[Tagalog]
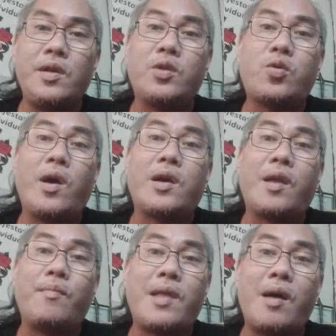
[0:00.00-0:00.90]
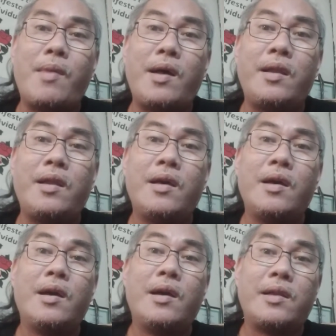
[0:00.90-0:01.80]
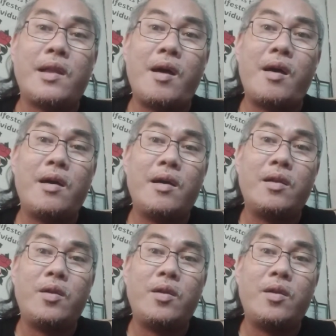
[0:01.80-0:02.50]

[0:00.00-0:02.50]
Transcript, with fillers: nito ay karamdaman na